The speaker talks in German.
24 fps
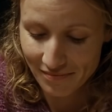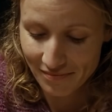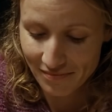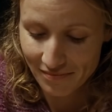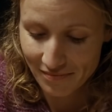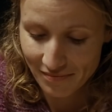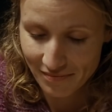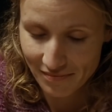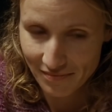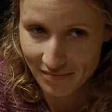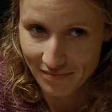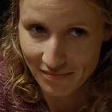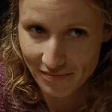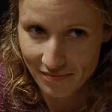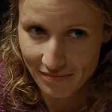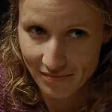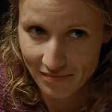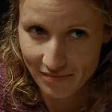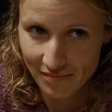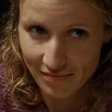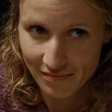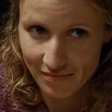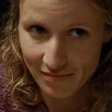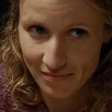Katie steht
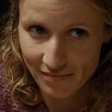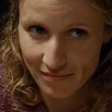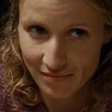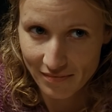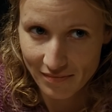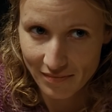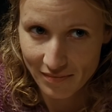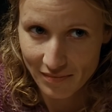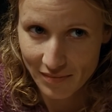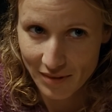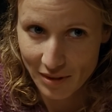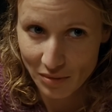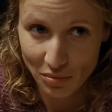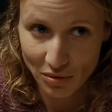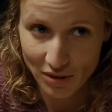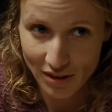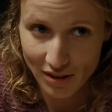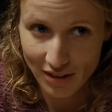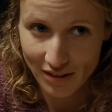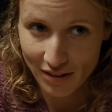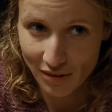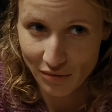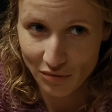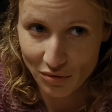dieser Idee
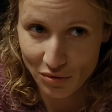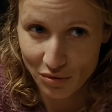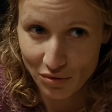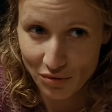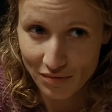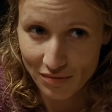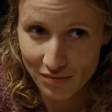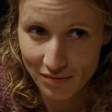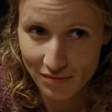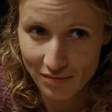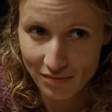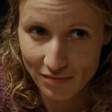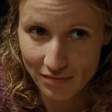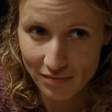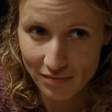skeptisch gegenüber.